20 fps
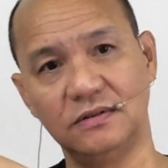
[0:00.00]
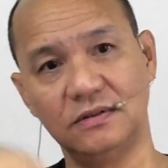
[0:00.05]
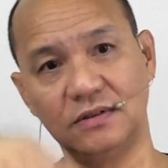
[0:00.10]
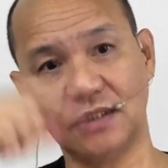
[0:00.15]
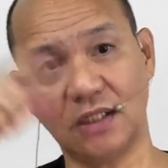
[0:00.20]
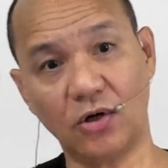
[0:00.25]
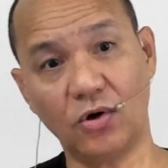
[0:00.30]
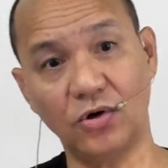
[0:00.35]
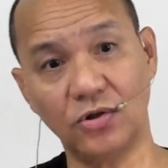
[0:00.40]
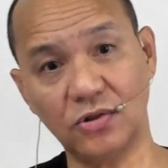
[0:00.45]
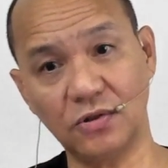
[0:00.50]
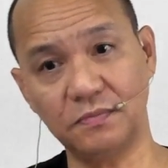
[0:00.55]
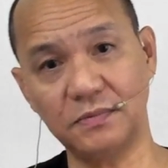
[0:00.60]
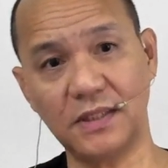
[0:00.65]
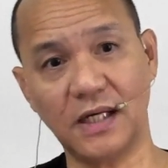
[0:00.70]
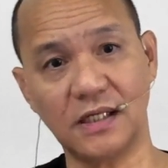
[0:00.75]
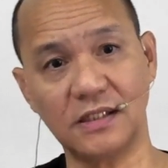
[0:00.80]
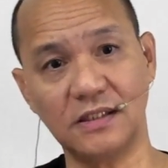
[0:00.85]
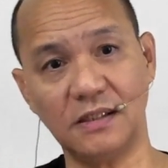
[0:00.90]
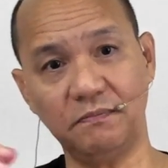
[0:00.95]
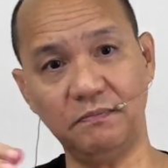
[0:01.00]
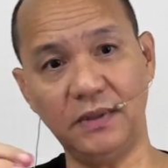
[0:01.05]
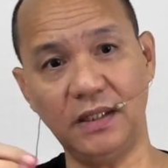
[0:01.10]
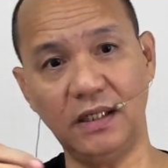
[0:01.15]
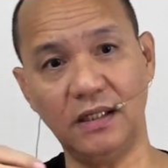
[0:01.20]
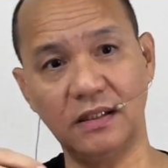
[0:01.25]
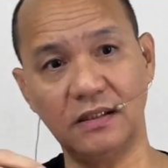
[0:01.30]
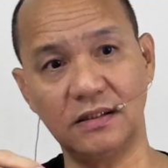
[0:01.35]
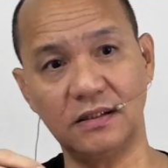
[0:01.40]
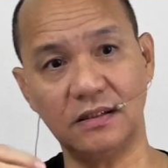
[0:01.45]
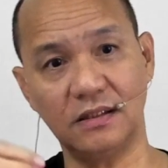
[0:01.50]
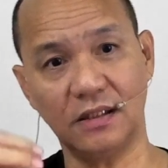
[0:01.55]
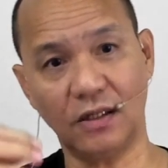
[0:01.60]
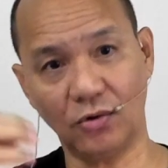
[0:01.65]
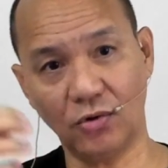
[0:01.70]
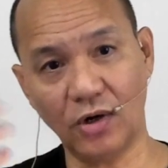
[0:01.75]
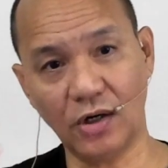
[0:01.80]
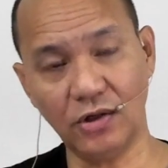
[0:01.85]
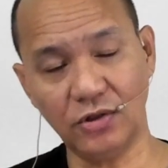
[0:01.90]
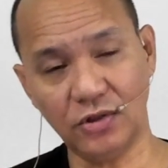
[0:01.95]
sa Court of Tax Appeals,
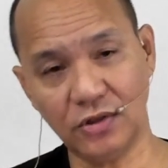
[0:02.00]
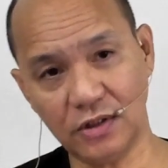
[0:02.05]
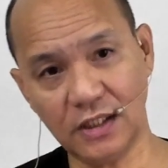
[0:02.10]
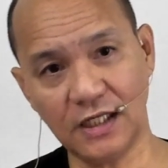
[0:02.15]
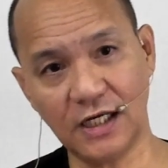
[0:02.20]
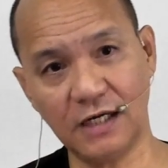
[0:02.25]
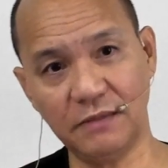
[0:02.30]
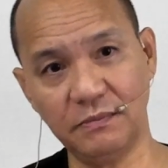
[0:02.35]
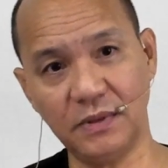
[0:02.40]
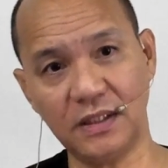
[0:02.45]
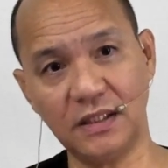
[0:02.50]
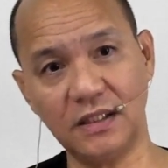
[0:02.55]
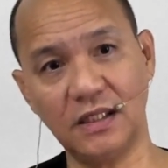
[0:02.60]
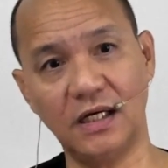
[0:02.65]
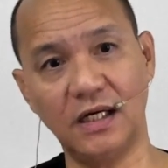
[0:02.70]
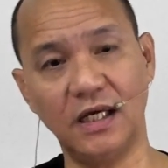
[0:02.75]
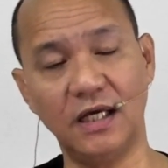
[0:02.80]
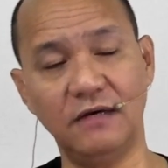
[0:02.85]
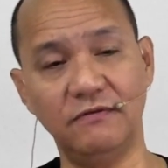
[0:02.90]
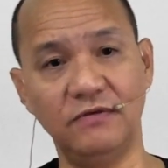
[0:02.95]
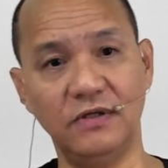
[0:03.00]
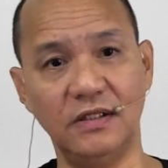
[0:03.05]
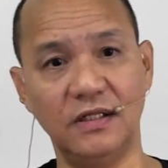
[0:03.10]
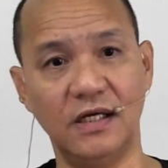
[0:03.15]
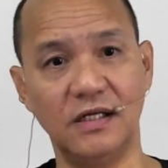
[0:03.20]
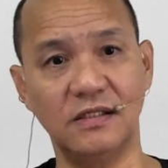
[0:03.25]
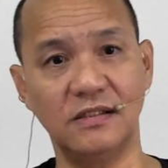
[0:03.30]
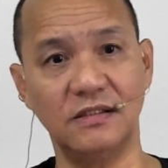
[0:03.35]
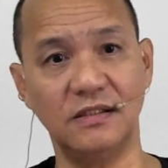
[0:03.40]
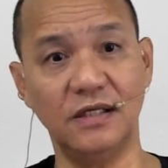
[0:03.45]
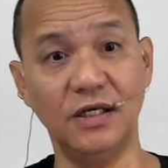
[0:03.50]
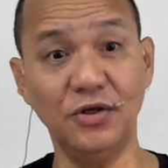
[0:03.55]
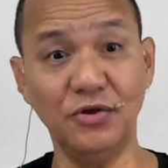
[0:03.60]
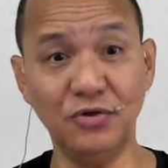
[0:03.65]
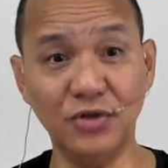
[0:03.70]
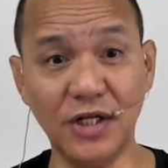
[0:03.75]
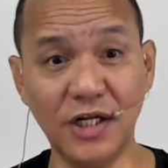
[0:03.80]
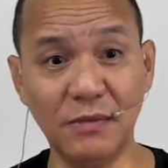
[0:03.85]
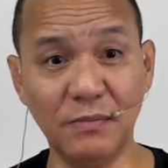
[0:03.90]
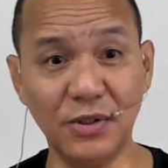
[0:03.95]
kung ano yung ginamit na evidence, eh yun
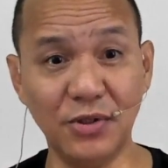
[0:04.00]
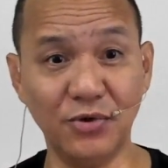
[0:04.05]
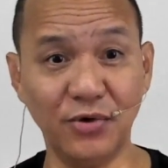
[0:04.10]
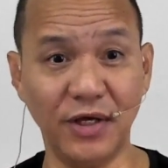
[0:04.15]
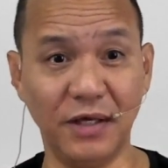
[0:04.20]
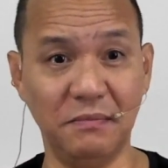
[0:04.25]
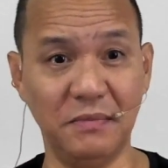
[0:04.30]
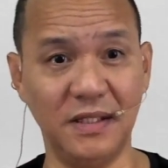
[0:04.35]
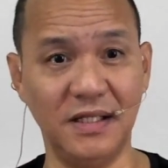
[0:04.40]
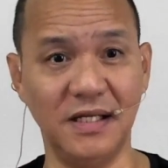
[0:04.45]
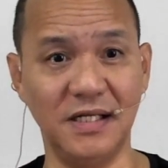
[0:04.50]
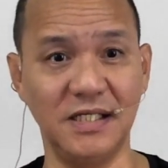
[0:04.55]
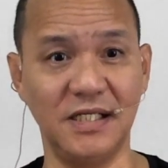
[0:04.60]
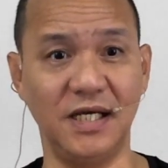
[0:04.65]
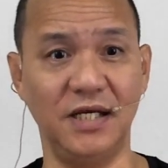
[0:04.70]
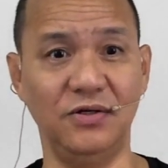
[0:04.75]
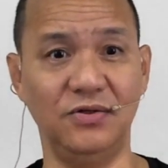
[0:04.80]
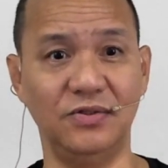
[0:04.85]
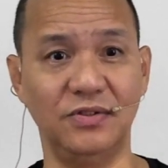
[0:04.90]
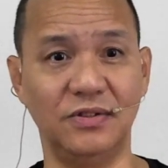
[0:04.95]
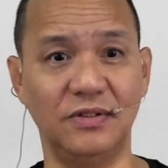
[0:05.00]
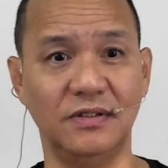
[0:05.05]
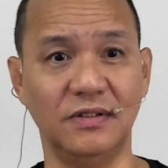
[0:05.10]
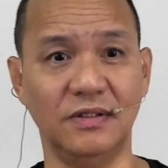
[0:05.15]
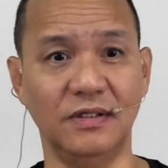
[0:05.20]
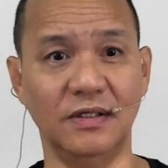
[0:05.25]
din naman yung evidence ngayon. Ah.